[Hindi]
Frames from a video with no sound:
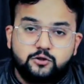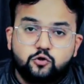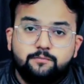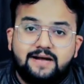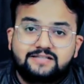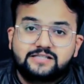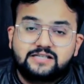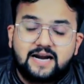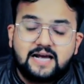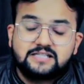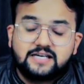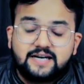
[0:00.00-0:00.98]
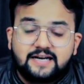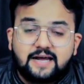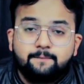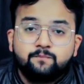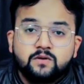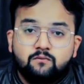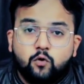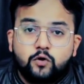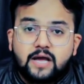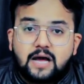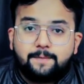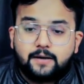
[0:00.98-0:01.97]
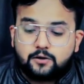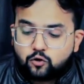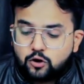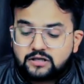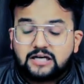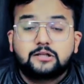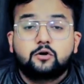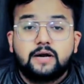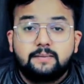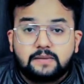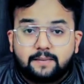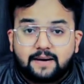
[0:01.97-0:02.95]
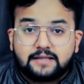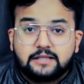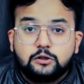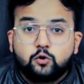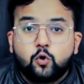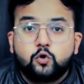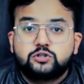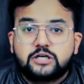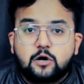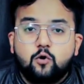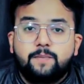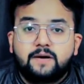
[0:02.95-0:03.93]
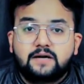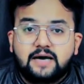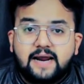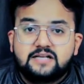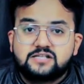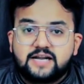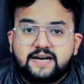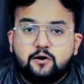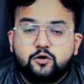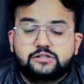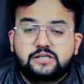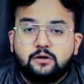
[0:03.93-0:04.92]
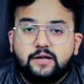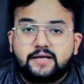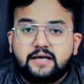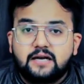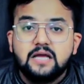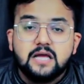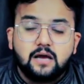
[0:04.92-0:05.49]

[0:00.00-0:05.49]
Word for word: जो मैचेस कराए जाने हैं ना वो यहाँ पर कोलकाता और अहमदाबाद इन दो जगहों पर कराए जाने हैं और इसके लेकर